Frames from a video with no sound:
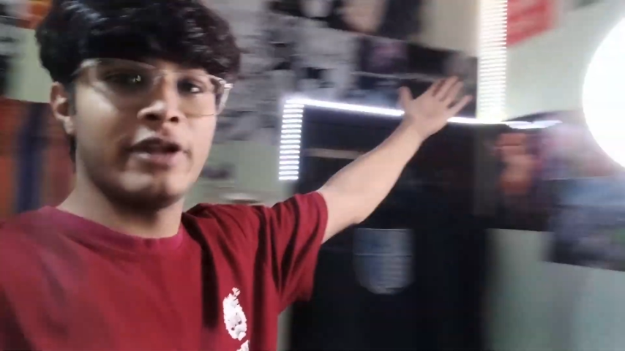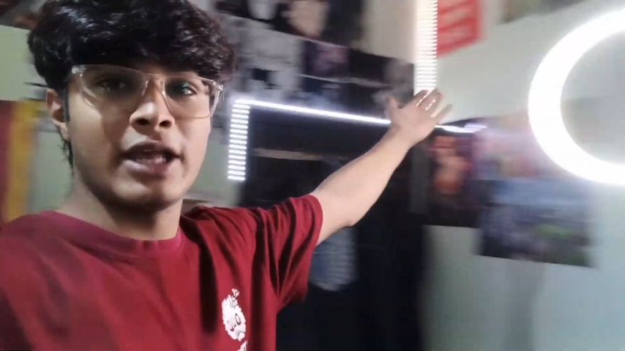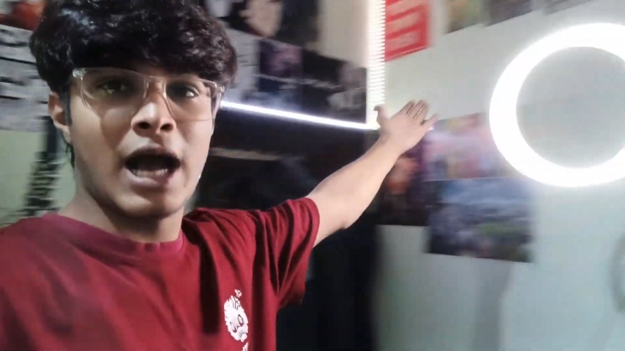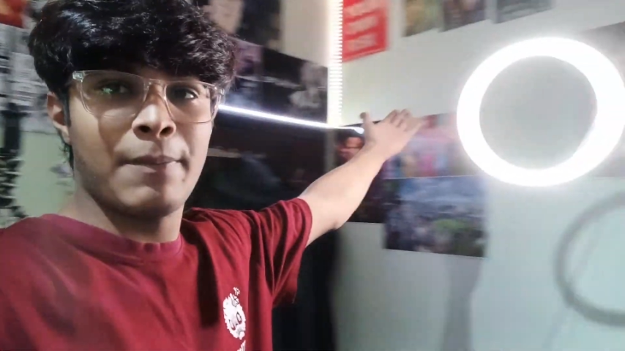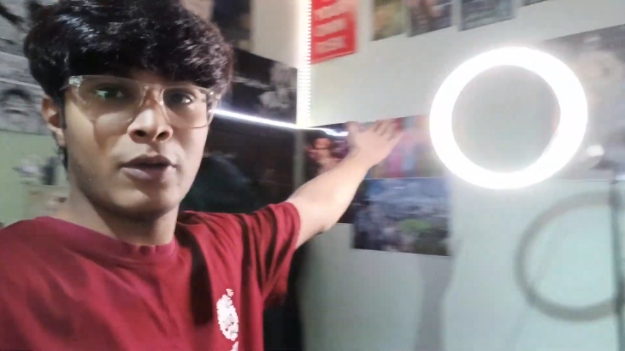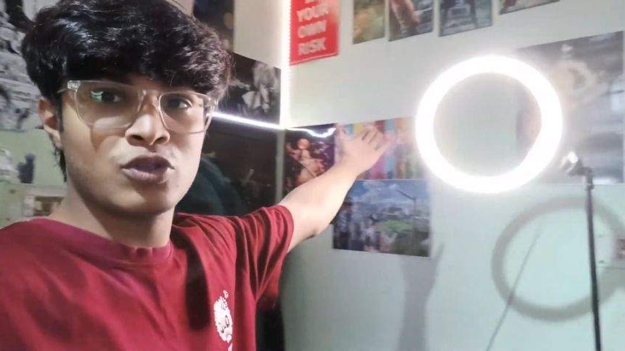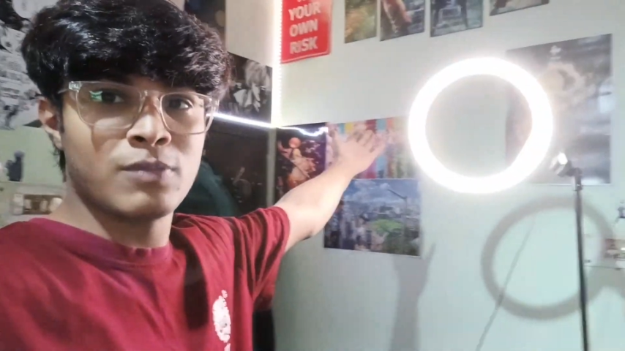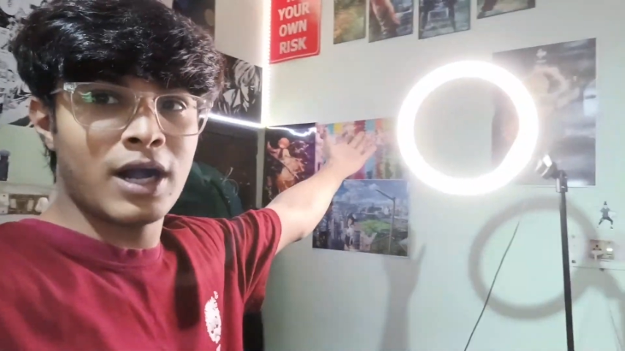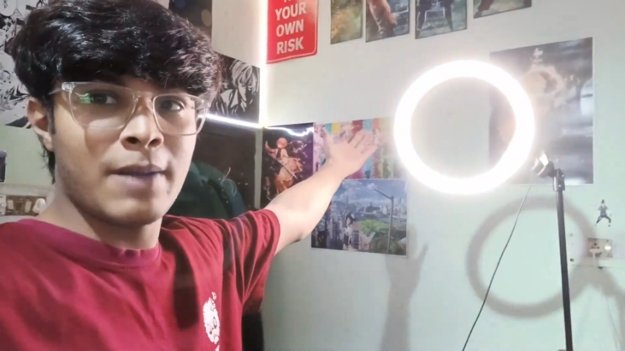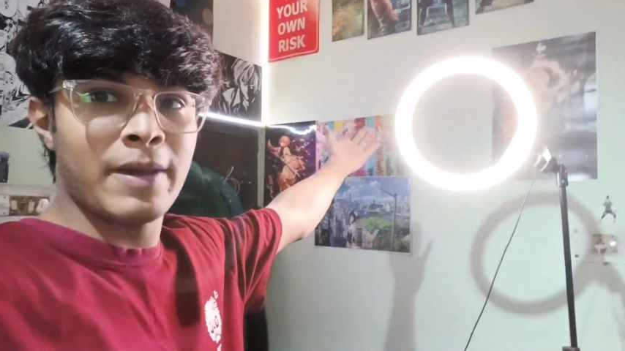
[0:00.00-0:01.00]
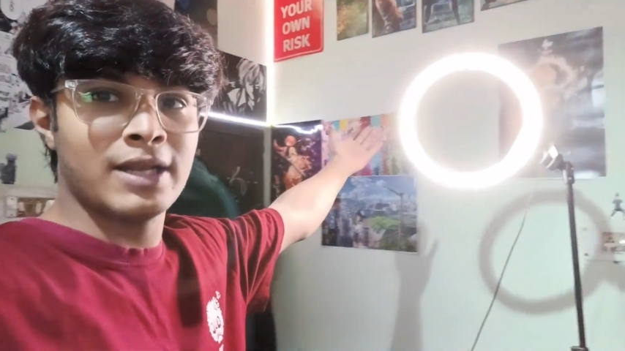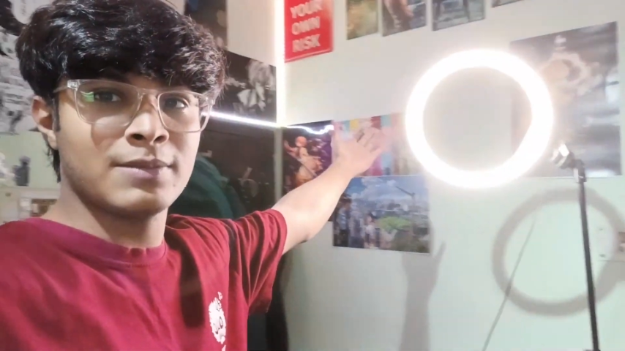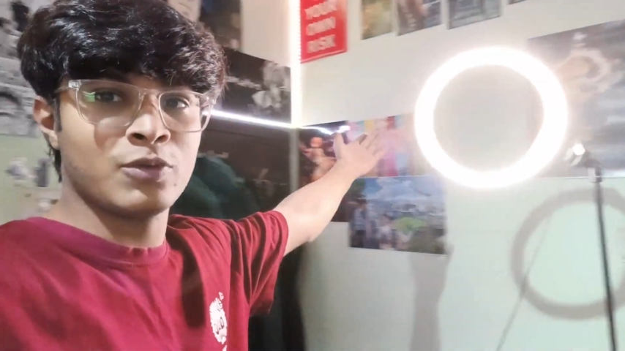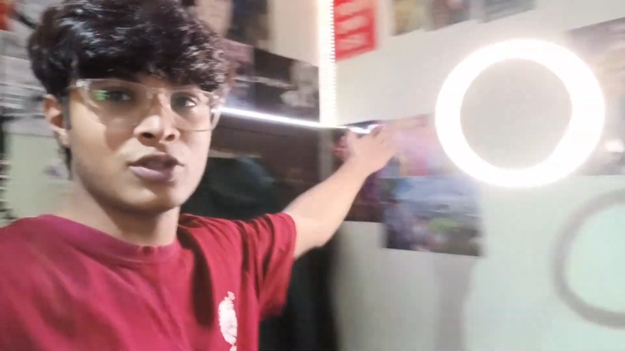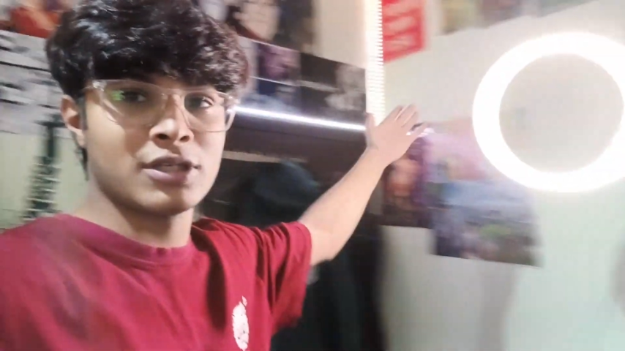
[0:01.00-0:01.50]
फिर यहाँ पे कुछ मांगा
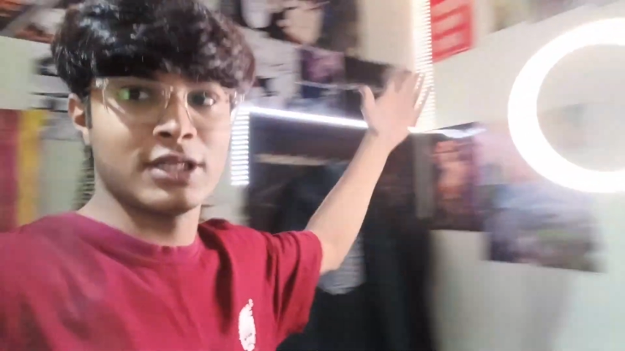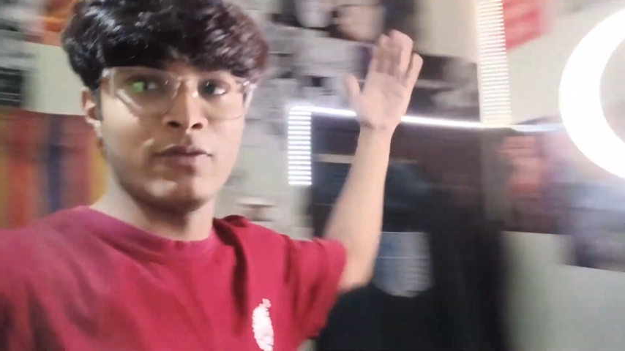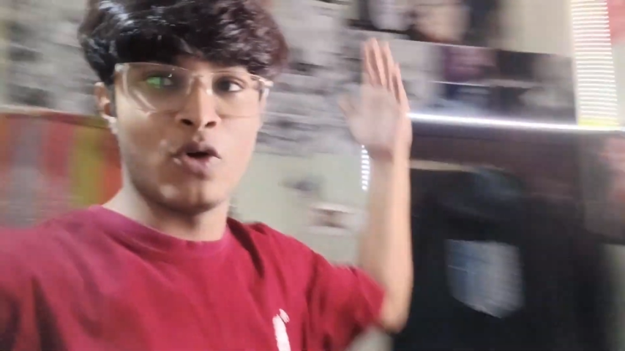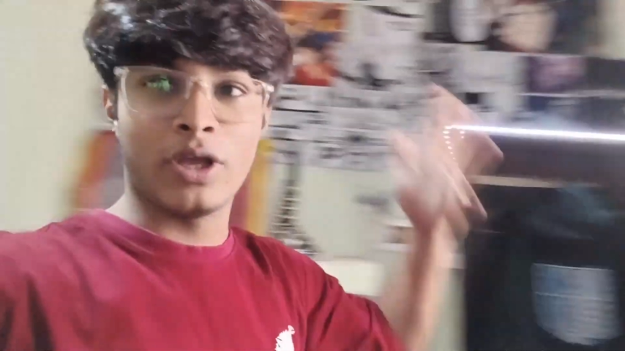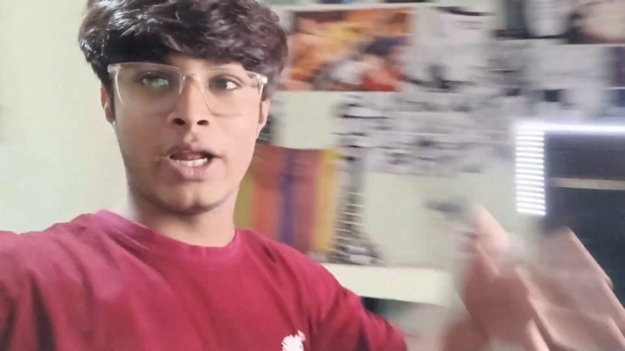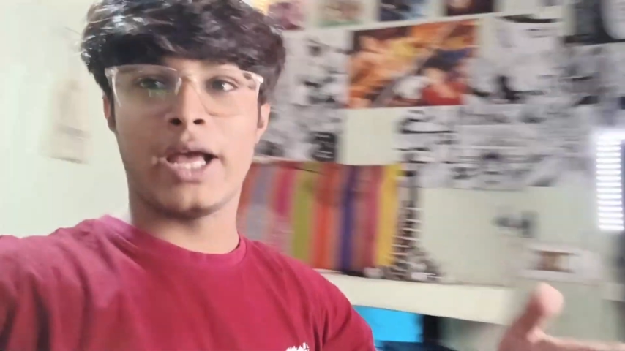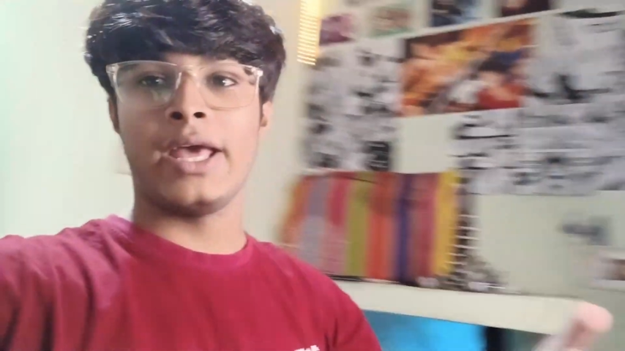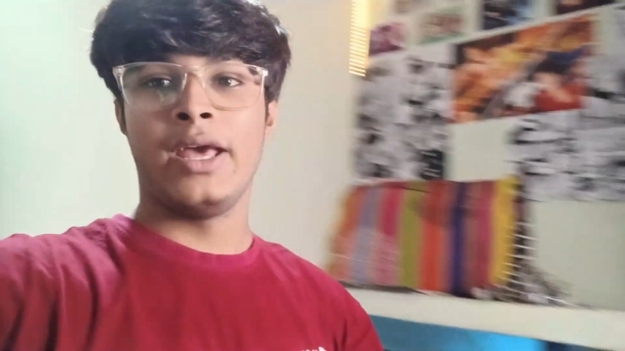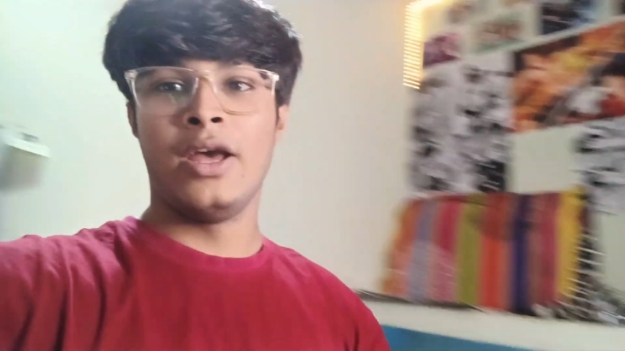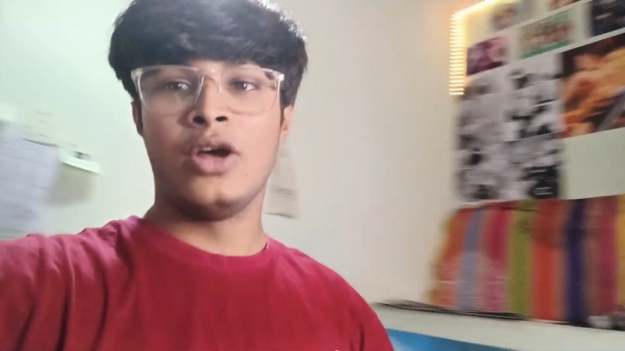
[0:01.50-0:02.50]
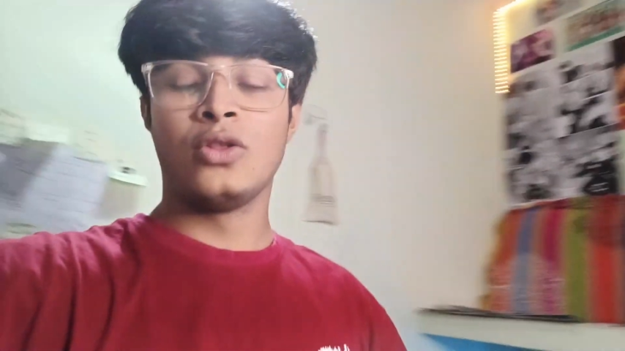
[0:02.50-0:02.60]
पैनल पोस्टर थे वो गिर गए